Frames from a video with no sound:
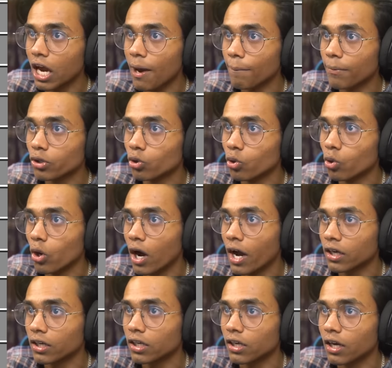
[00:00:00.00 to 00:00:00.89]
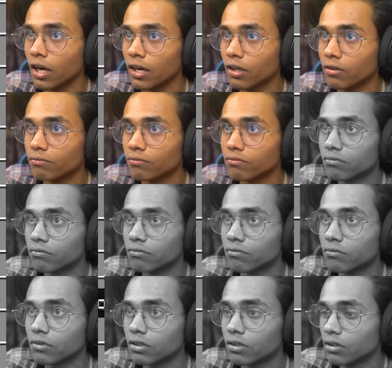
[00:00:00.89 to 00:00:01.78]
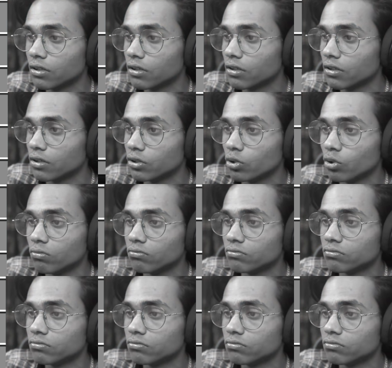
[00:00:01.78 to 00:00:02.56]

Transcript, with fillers: यहाँ पे दो आंखें अरे दो